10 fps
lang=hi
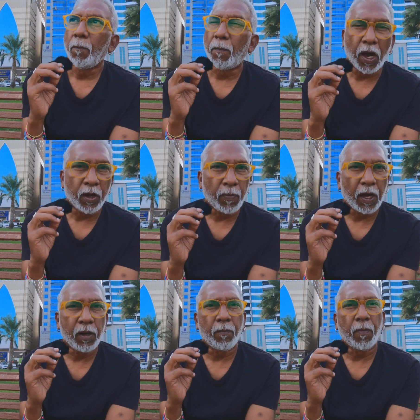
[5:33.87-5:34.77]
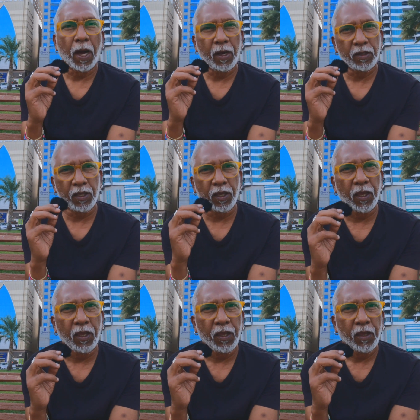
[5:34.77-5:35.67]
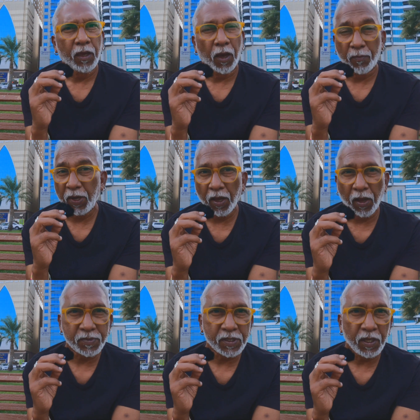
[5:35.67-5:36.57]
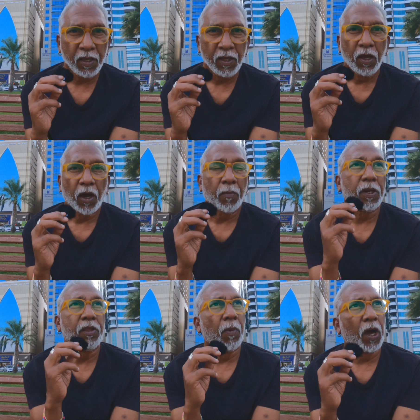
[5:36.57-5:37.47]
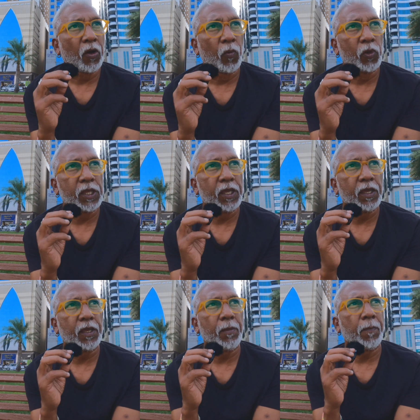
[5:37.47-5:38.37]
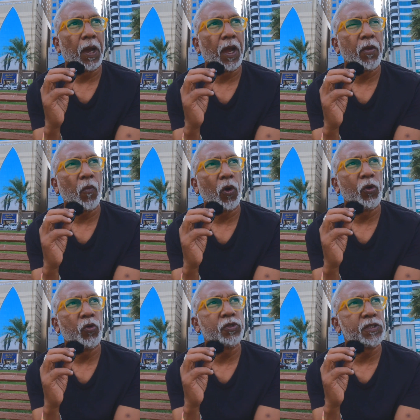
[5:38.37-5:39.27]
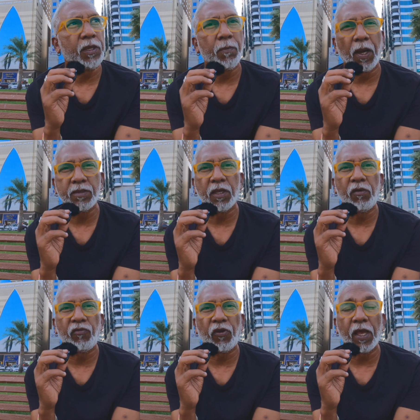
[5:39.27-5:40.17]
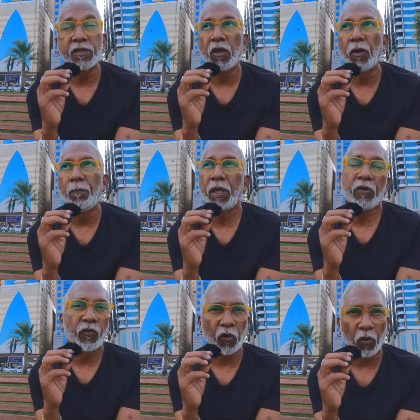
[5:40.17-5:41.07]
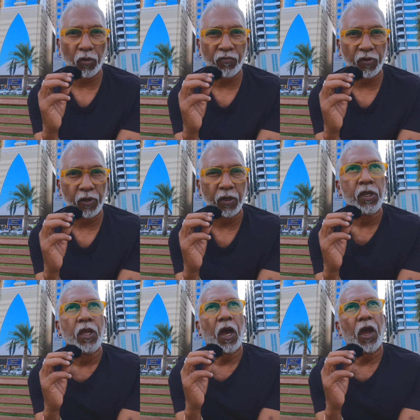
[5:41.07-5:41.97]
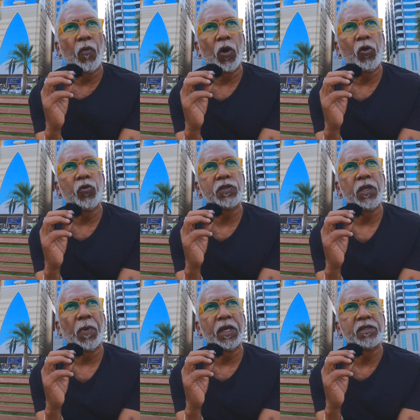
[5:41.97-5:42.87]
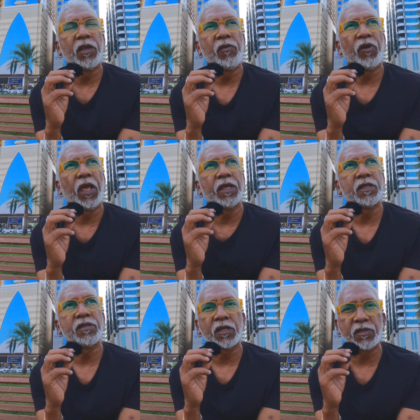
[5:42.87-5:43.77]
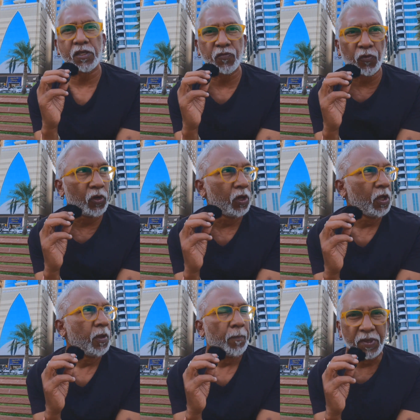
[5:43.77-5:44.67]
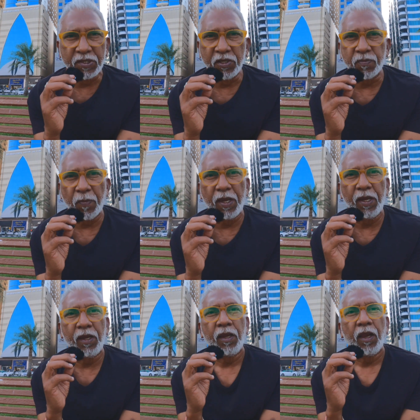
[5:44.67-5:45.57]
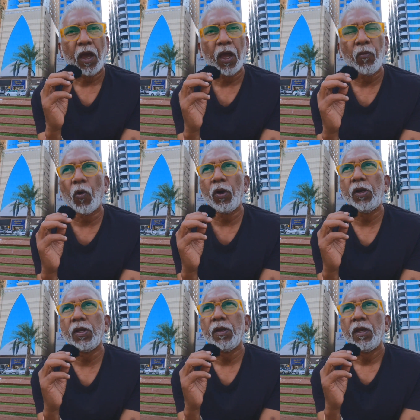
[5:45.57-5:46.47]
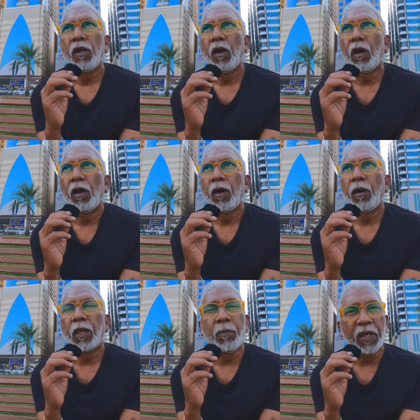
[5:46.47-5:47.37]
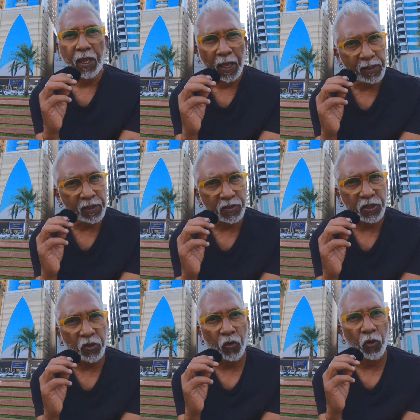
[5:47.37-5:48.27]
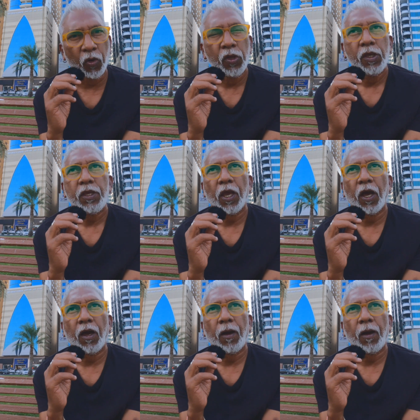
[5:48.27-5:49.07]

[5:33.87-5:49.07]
बार बार मांगते हैं अपने आप से अपने दिमाग को बोलते हैं कि आई वॉन्ट टू सी माई सेल्फ एज अ बिग फोटोग्राफर आई वॉन्ट टू सी माई सेल्फ एज अ सक्सेसफुल बिजनेस मैन आई वॉन्ट कि मेरी हेल्थ अच्छी हो या